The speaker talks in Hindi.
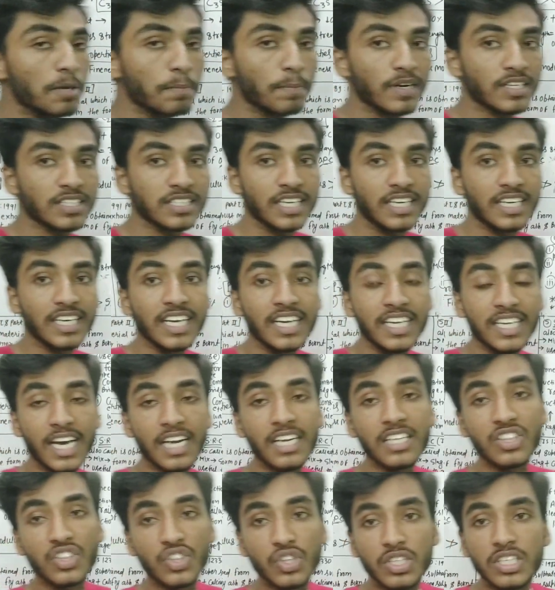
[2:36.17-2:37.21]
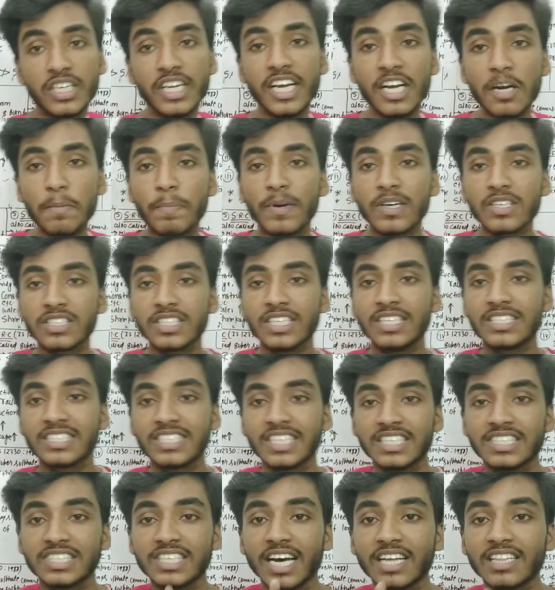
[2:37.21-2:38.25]
10 परसेंट यानी 10 परसेंट
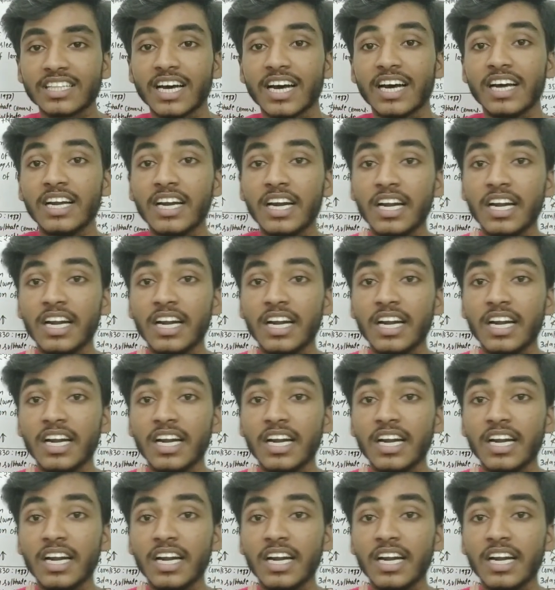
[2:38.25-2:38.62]
से ज्यादा